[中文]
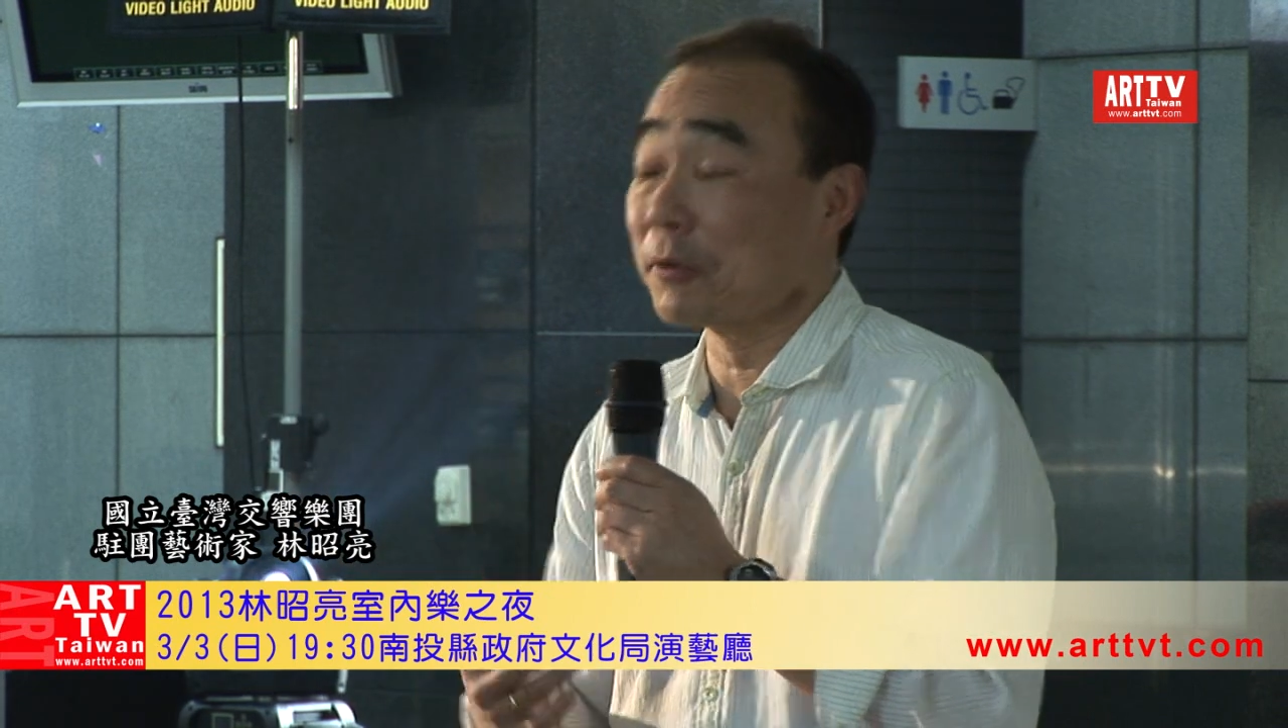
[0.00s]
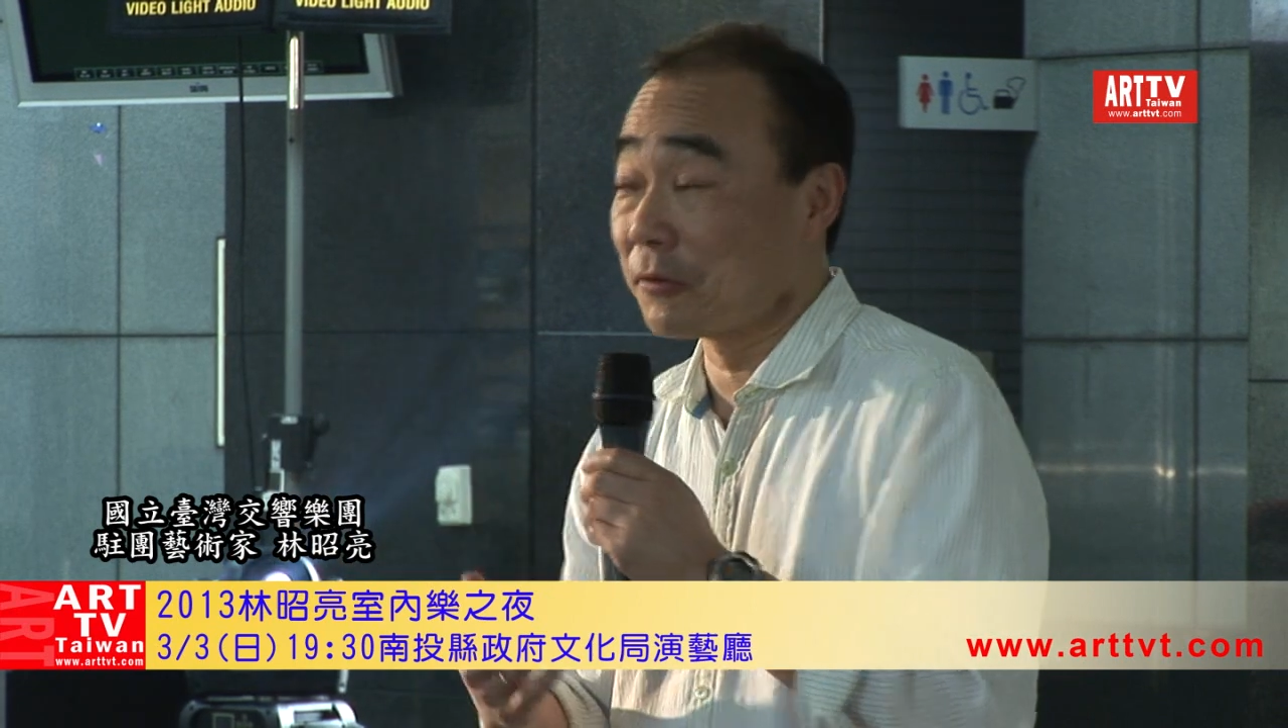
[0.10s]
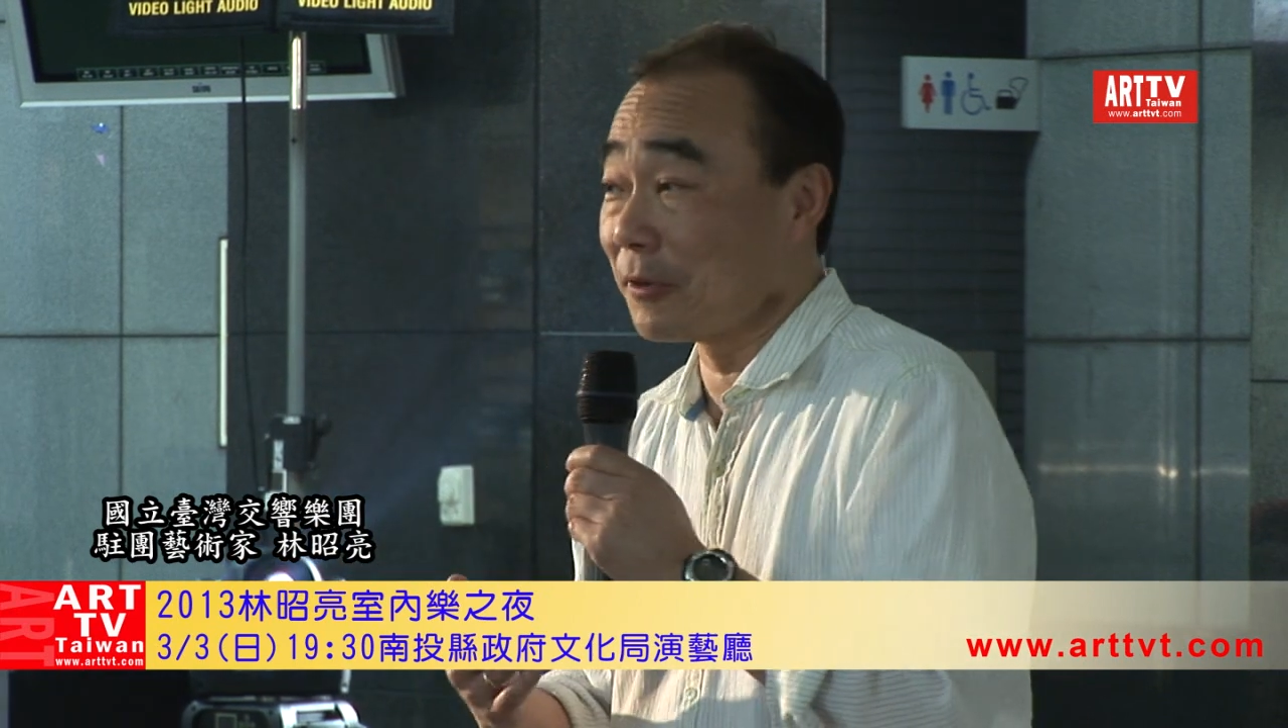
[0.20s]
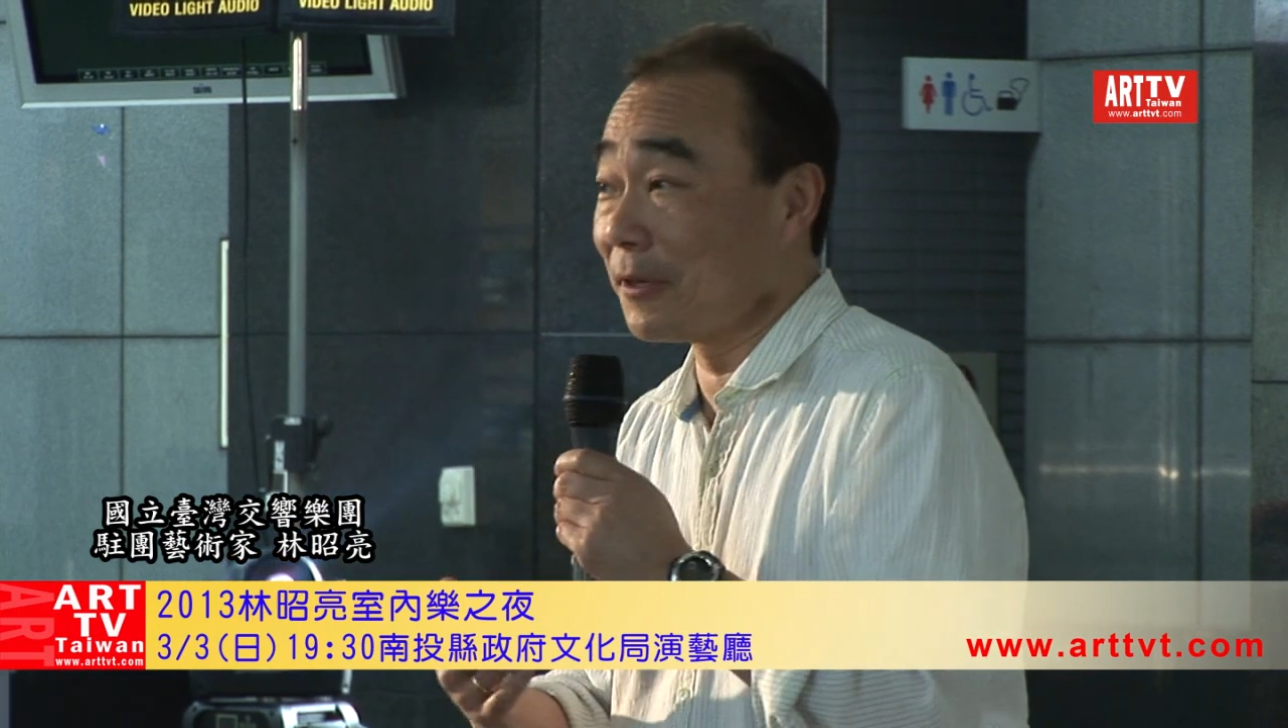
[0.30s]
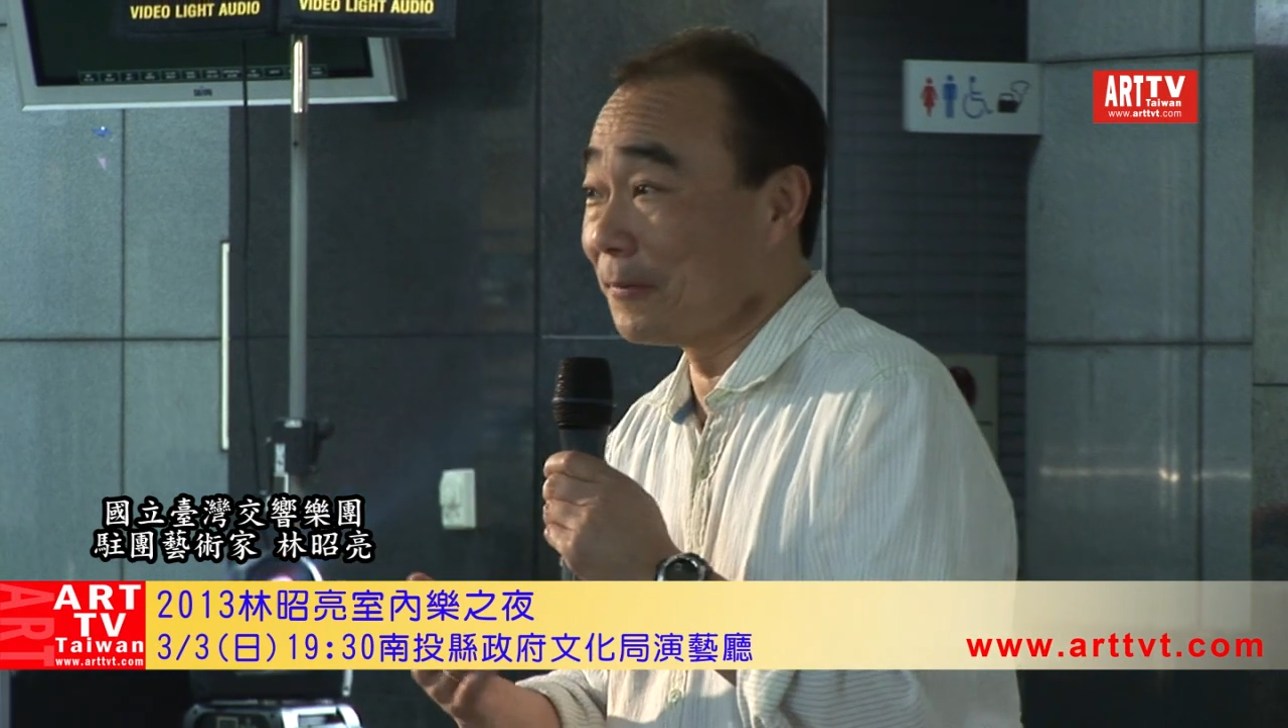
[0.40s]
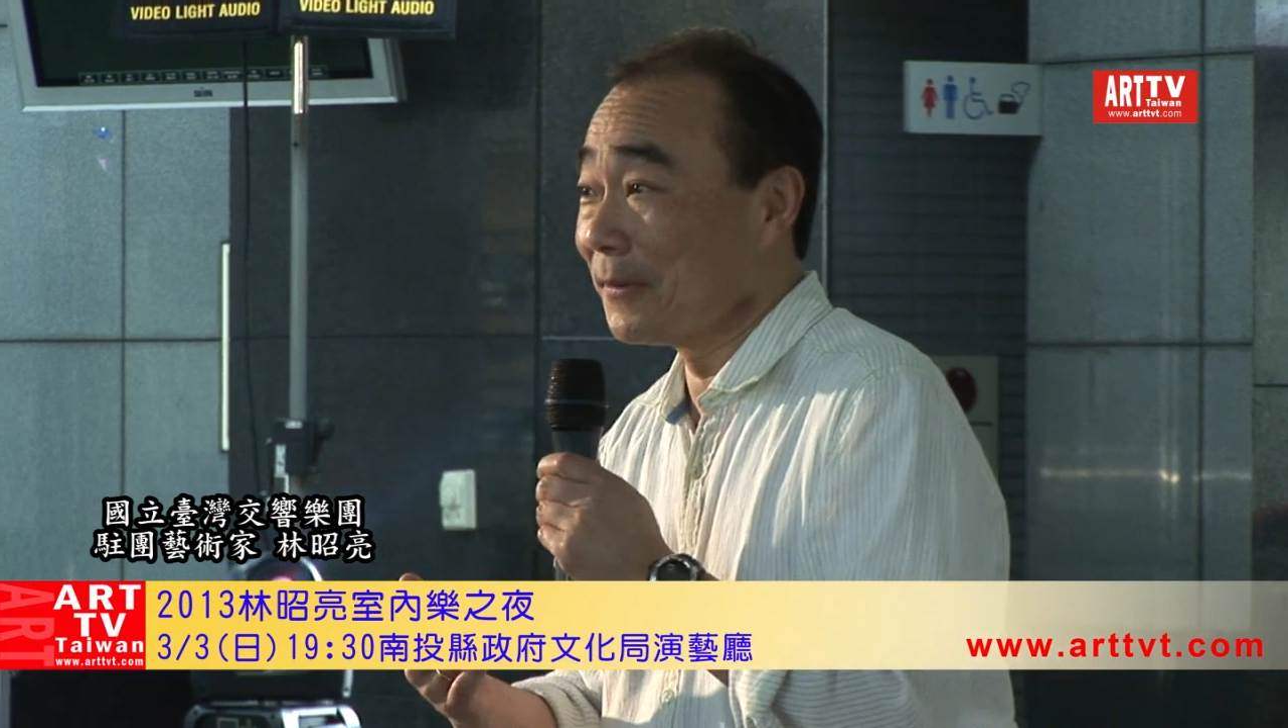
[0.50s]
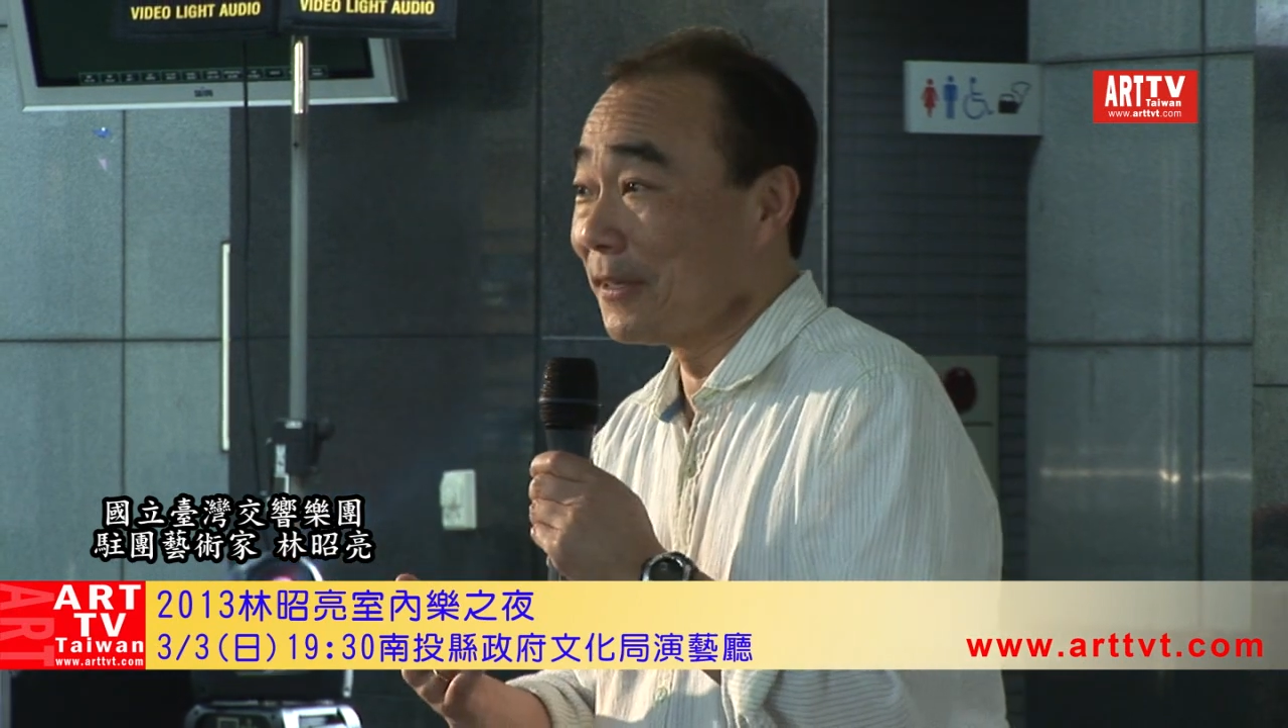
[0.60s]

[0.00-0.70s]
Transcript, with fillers: 国去了，